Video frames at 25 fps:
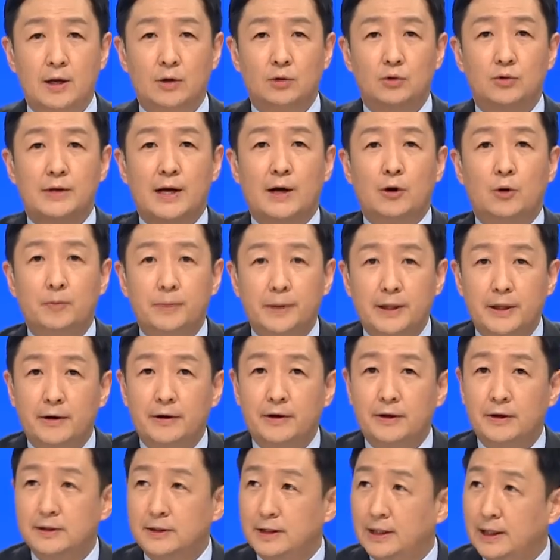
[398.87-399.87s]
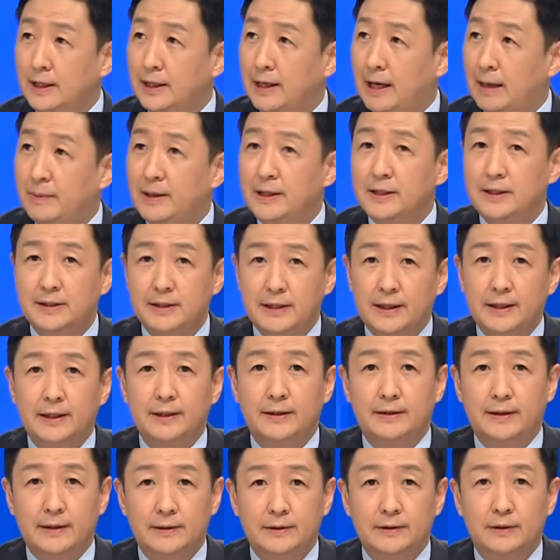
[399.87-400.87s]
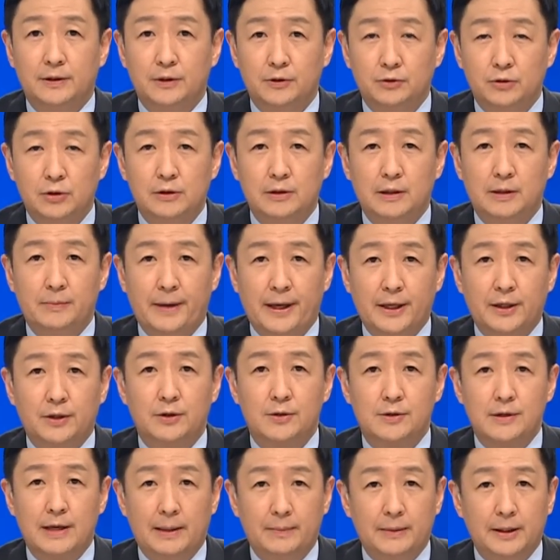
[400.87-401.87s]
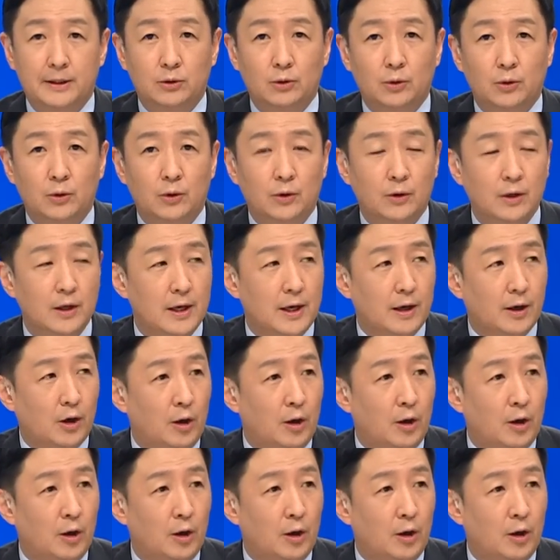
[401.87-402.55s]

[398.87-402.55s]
우상호 비대위원장이 가만히 있지 않겠다는 그런 취지를 밝혀서 아마 또